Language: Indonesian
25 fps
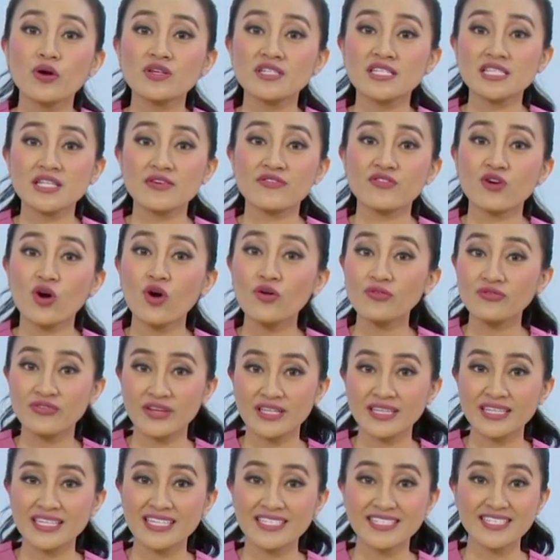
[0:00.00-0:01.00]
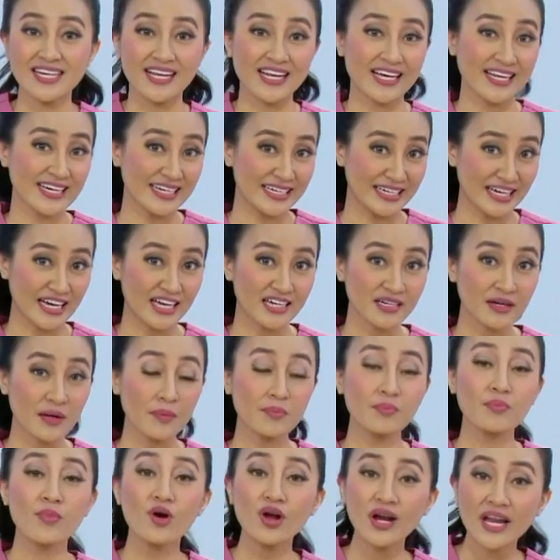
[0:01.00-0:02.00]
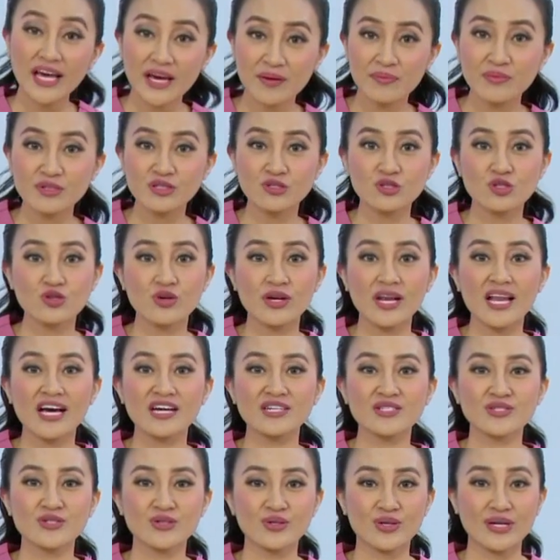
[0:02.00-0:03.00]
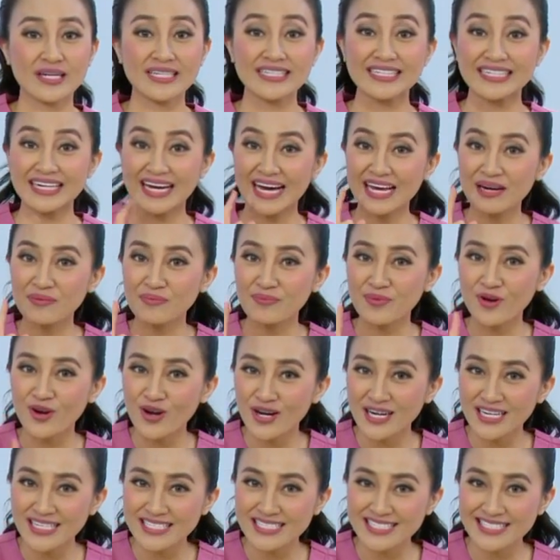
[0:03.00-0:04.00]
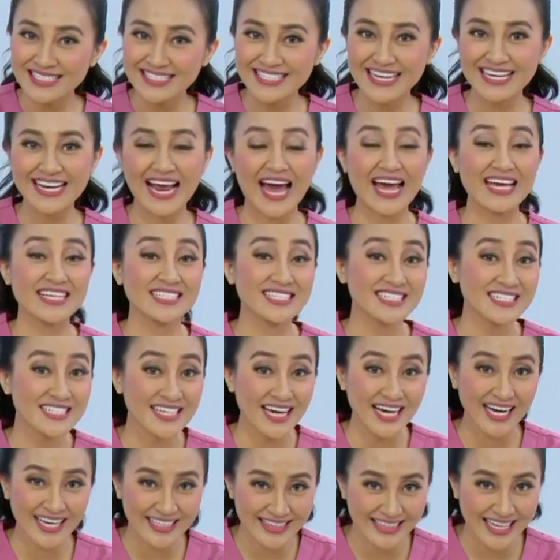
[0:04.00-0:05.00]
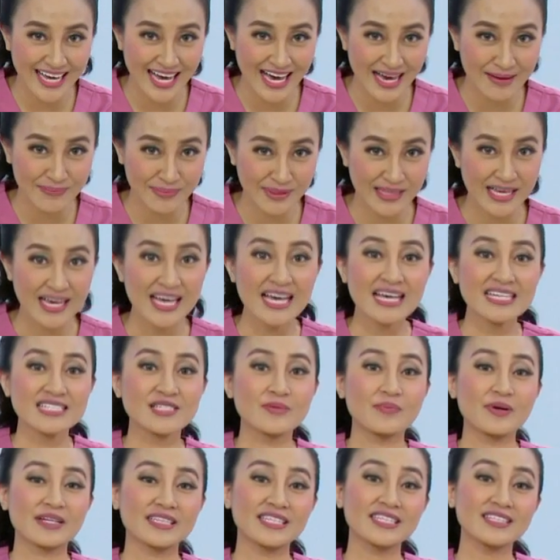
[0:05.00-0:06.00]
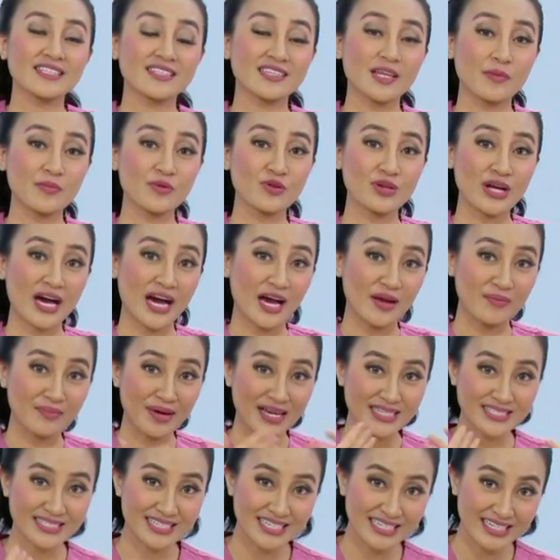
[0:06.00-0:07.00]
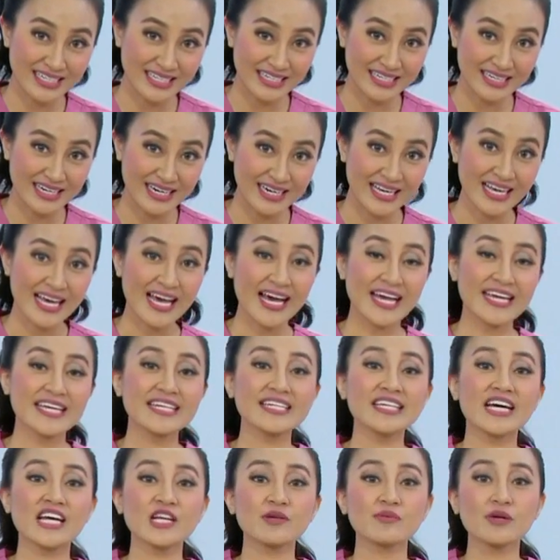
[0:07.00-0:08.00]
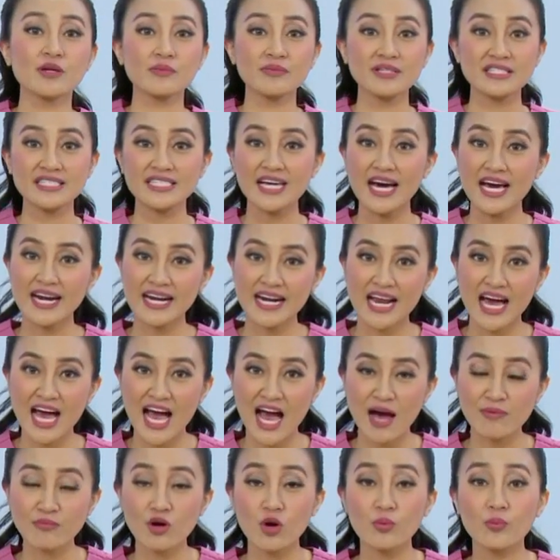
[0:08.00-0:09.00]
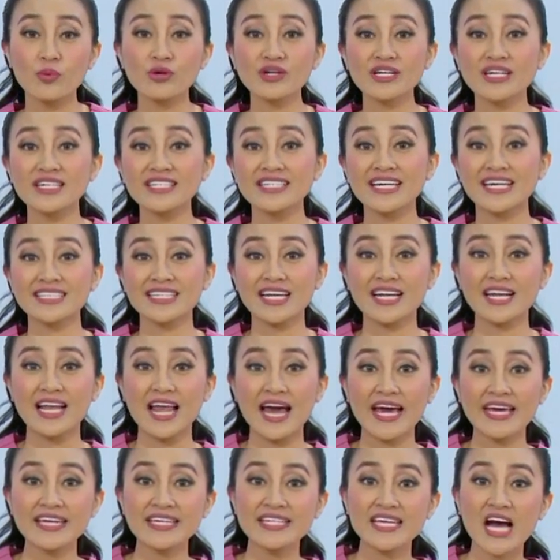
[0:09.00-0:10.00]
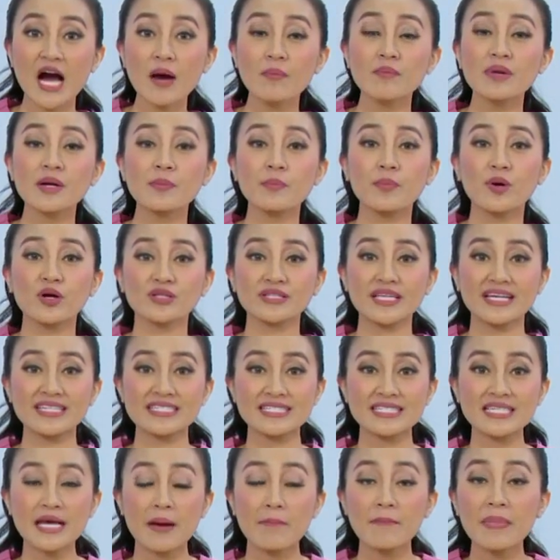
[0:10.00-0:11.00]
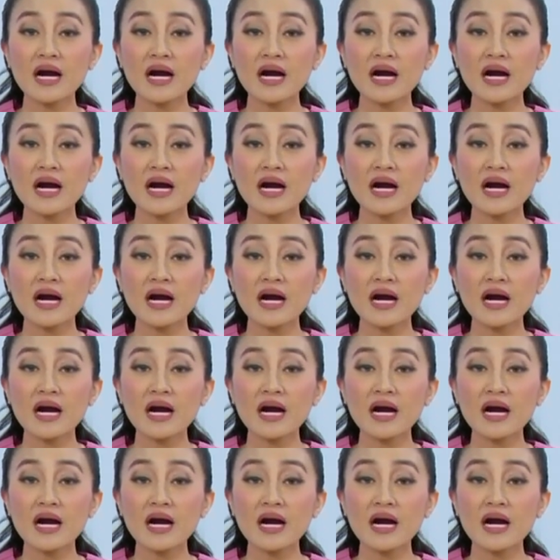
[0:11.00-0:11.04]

positif COVID gejala ringan boleh menyusui langsung dengan prokes dan hygiene yang ketat, seperti tetap gunakan masker, hindari berbicara, maupun kegiatan lain yang berpotensi